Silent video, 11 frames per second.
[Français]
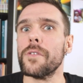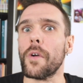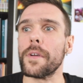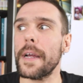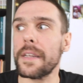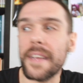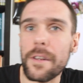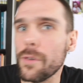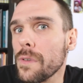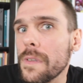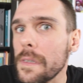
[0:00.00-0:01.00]
dans lequel
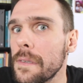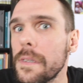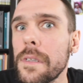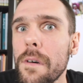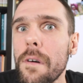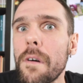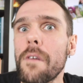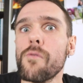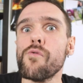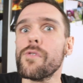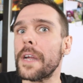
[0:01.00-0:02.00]
quelques
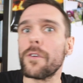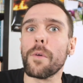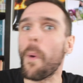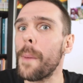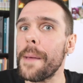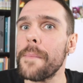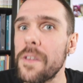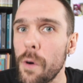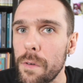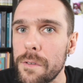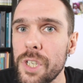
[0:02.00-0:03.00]
incidents ou quelques problèmes
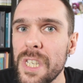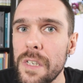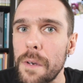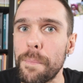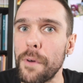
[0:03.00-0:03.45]
météorologiques